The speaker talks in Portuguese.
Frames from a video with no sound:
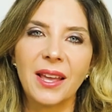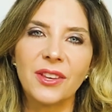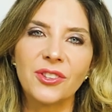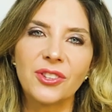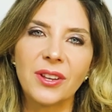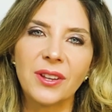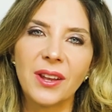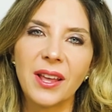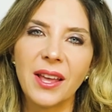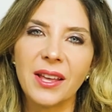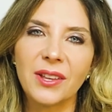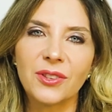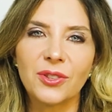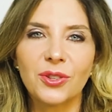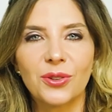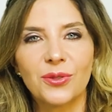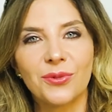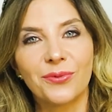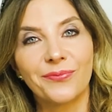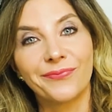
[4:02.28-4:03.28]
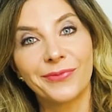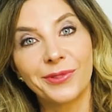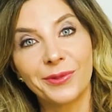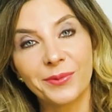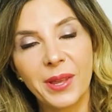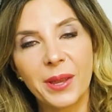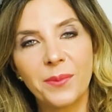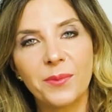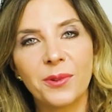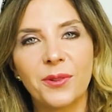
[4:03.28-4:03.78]
é genético,
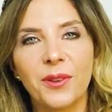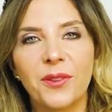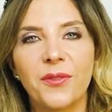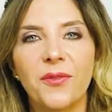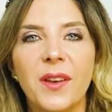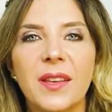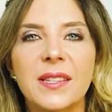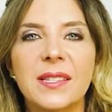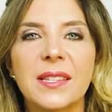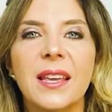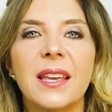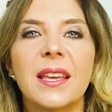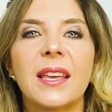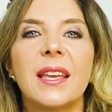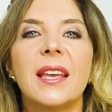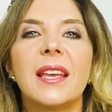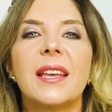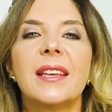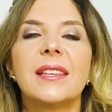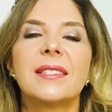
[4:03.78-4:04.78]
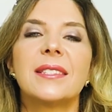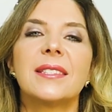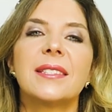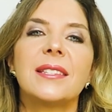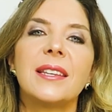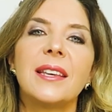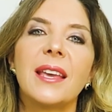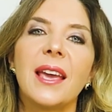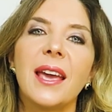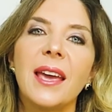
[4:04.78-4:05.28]
não tem muito o que fazer,
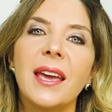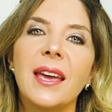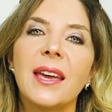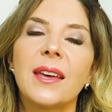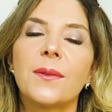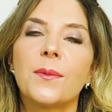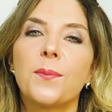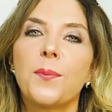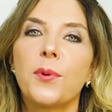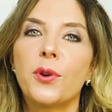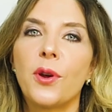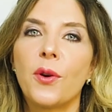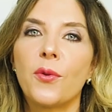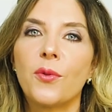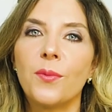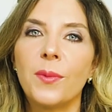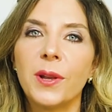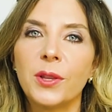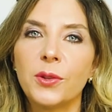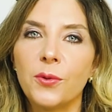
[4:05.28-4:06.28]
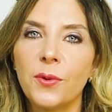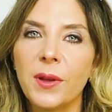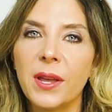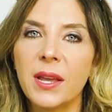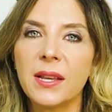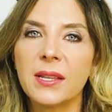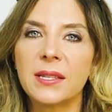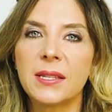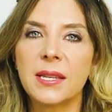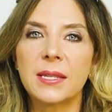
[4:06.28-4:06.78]
se é por alguma
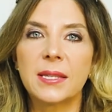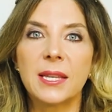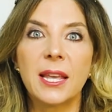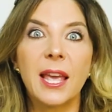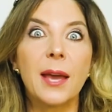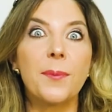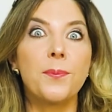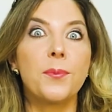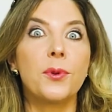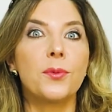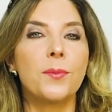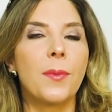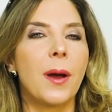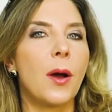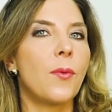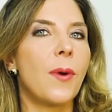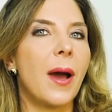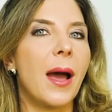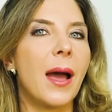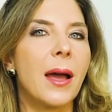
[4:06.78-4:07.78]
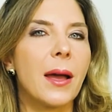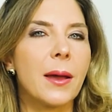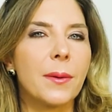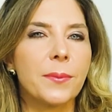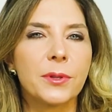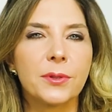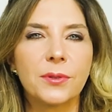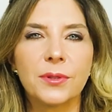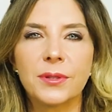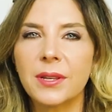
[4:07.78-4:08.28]
doença, se é por um mau
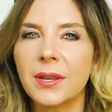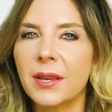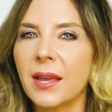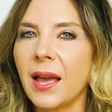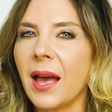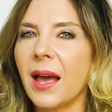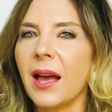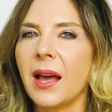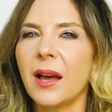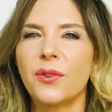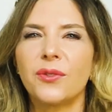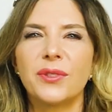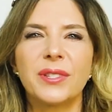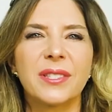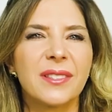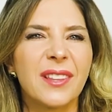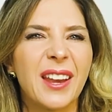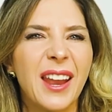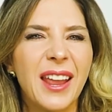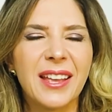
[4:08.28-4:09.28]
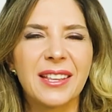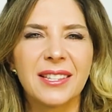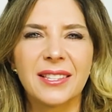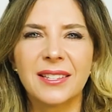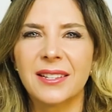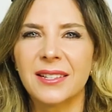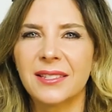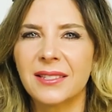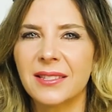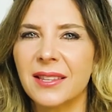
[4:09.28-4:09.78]
hábito, cigarro,
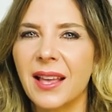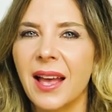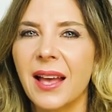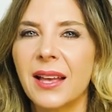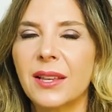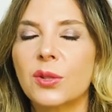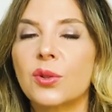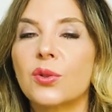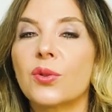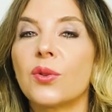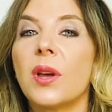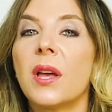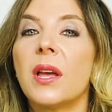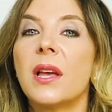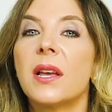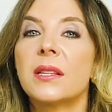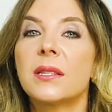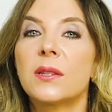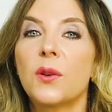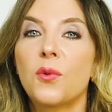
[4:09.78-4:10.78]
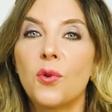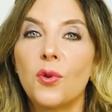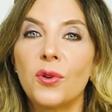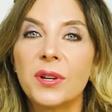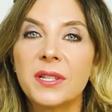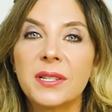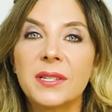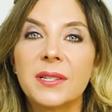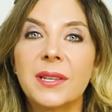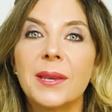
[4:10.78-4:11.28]
estresse, cansaço, são
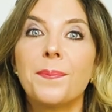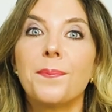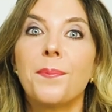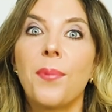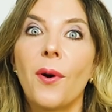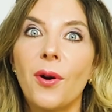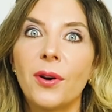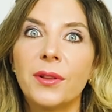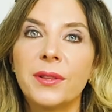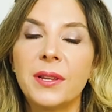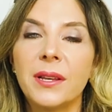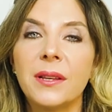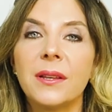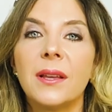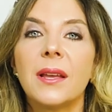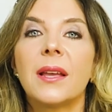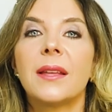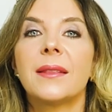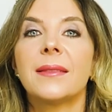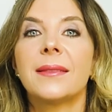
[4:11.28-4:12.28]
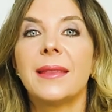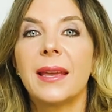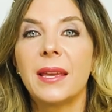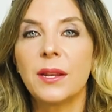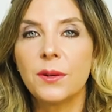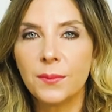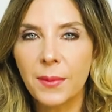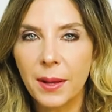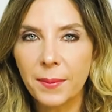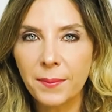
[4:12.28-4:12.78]
coisas que podem
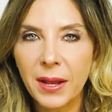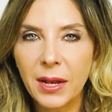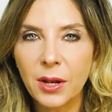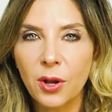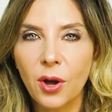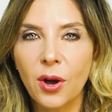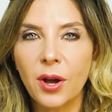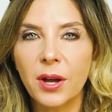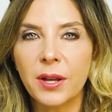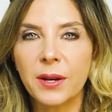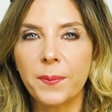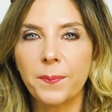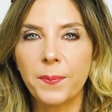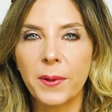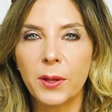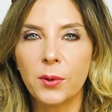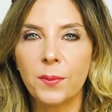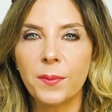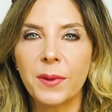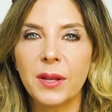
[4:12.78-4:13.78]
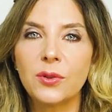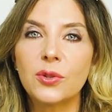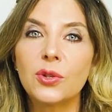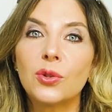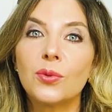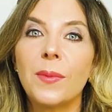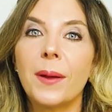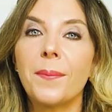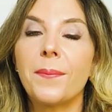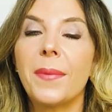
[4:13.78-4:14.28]
ter uma melhora, pelo
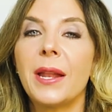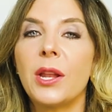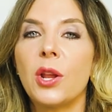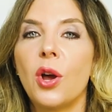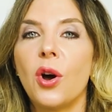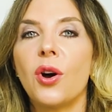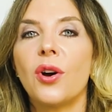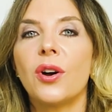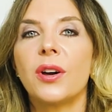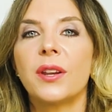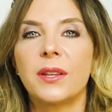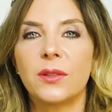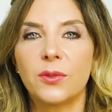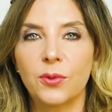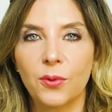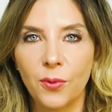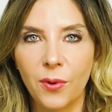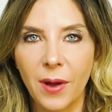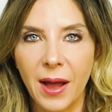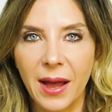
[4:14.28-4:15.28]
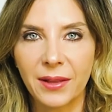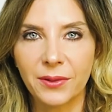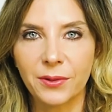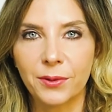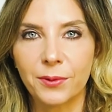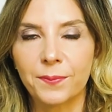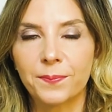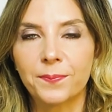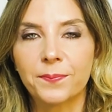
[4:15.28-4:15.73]
menos uma melhora do quadro.